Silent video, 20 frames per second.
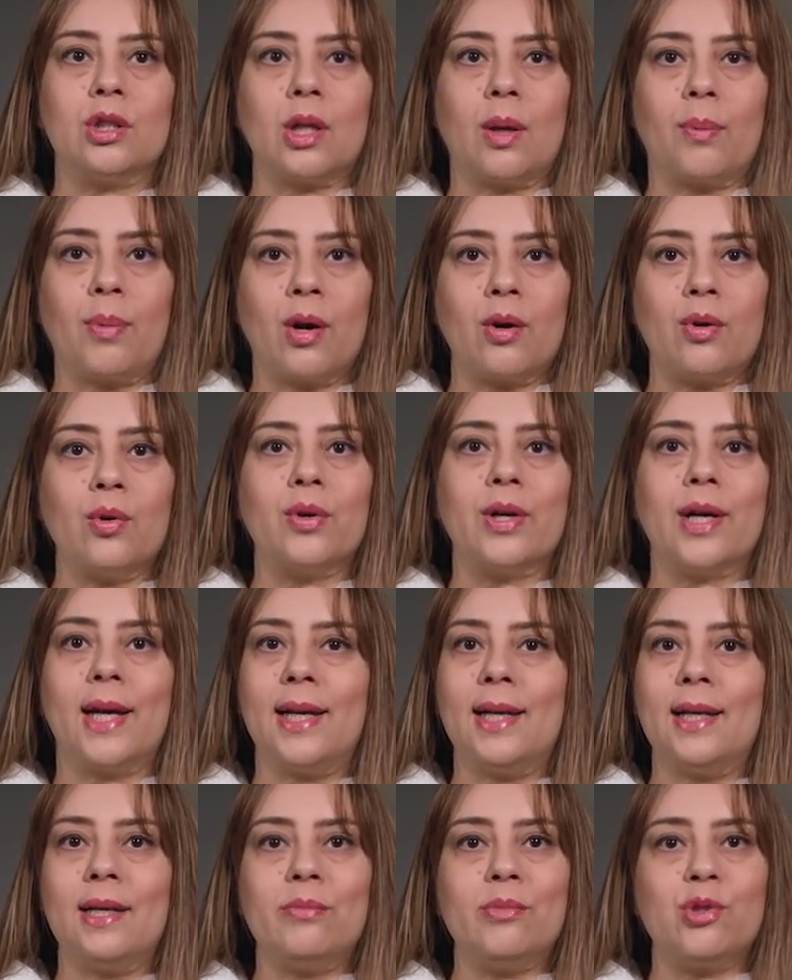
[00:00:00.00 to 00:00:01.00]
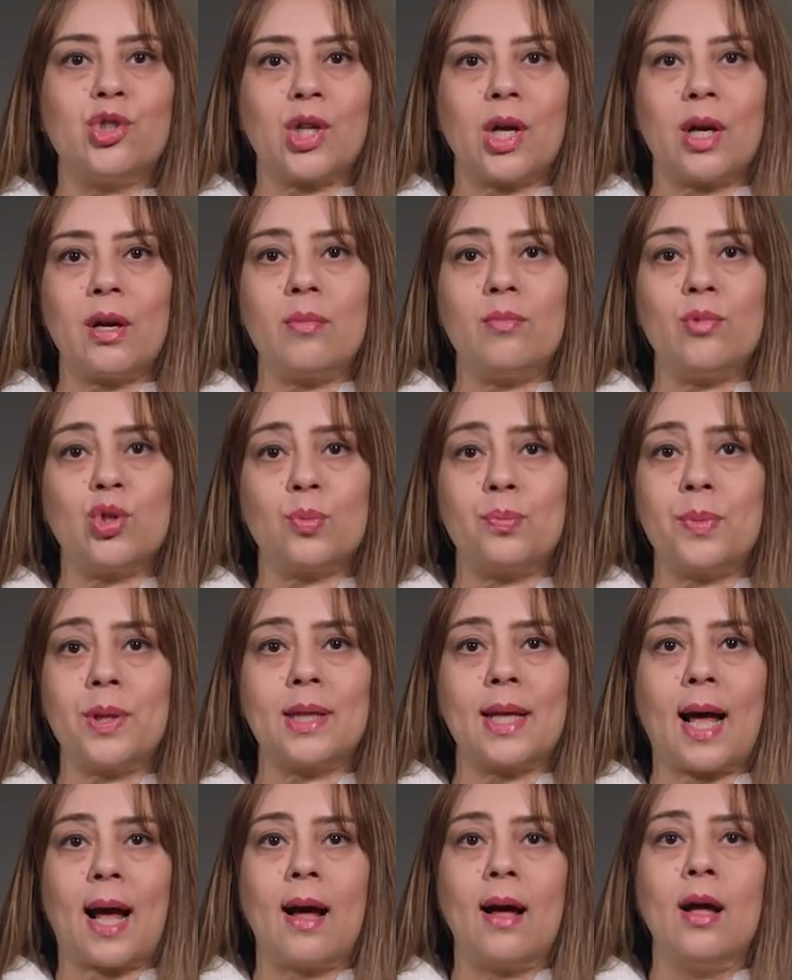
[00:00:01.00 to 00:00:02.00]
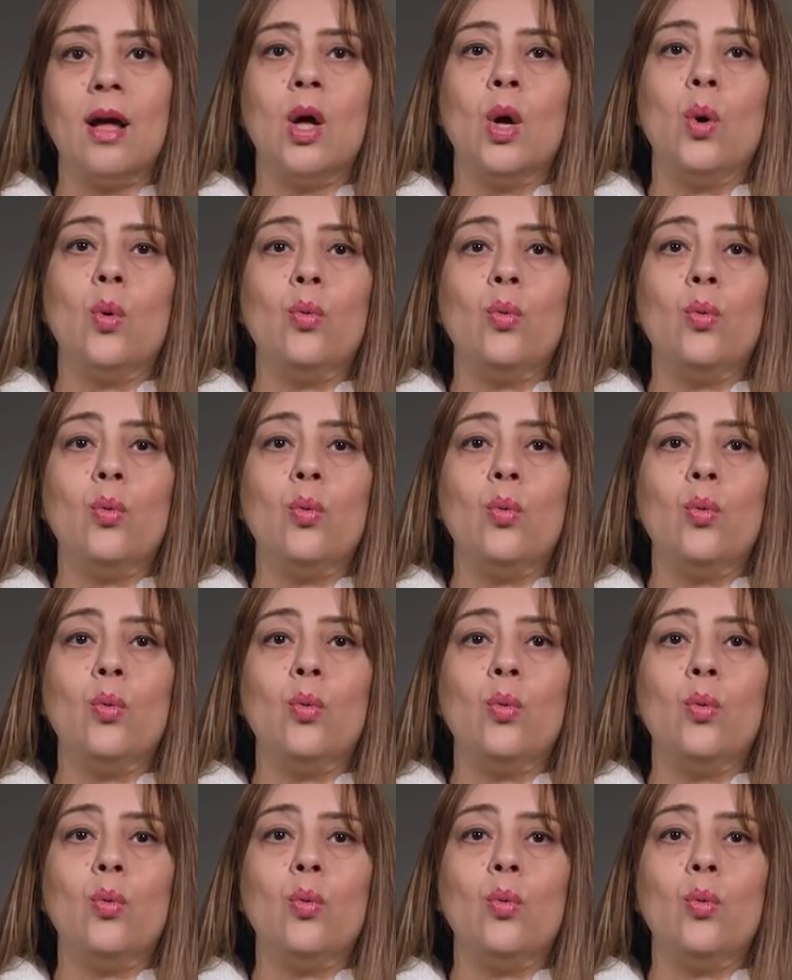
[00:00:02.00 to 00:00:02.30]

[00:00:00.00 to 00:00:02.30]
التبرك اللي مش مش بدعة